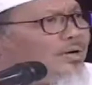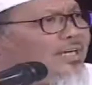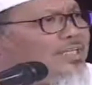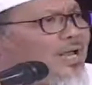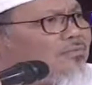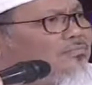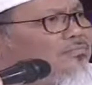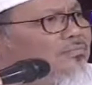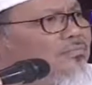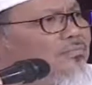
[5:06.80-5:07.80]
orang Islam.
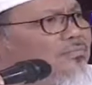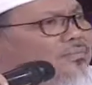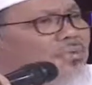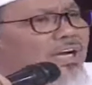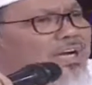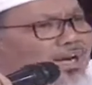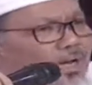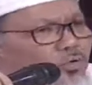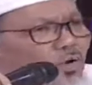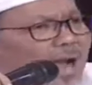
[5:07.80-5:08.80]
Ini
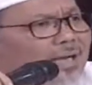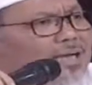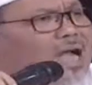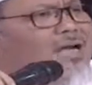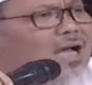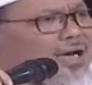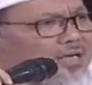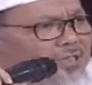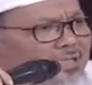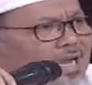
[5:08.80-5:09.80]
ada Qurannya, ada
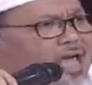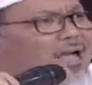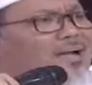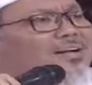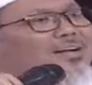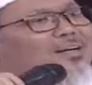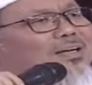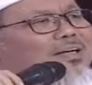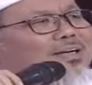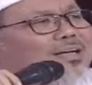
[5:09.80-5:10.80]
hadisnya,
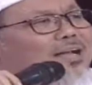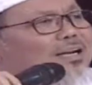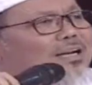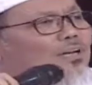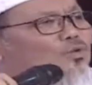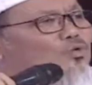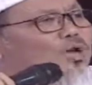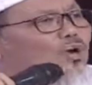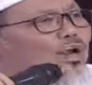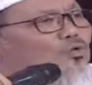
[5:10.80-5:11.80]
dan
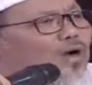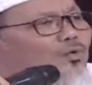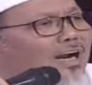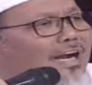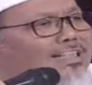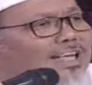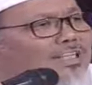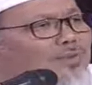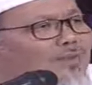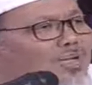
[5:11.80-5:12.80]
dilindungi oleh Undang-Undang Dasar
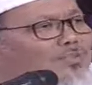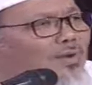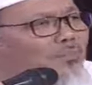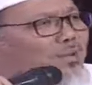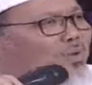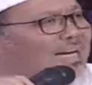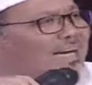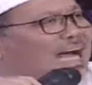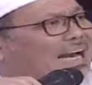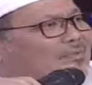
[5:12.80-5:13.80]
1945.
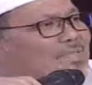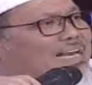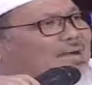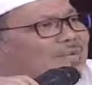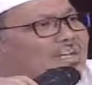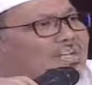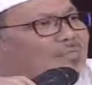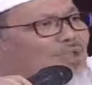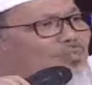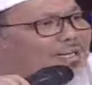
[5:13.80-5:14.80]
Negara menjamin
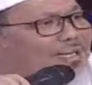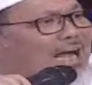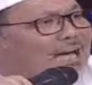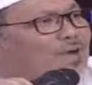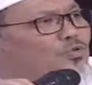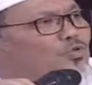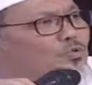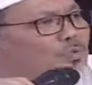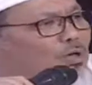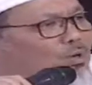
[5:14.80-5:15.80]
tiap-tiap negara
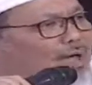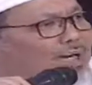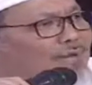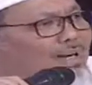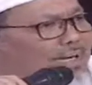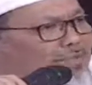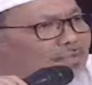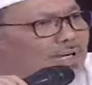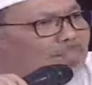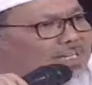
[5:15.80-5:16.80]
untuk memeluk agama garis
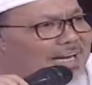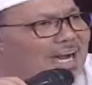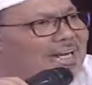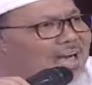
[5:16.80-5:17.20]
miring kepercayaan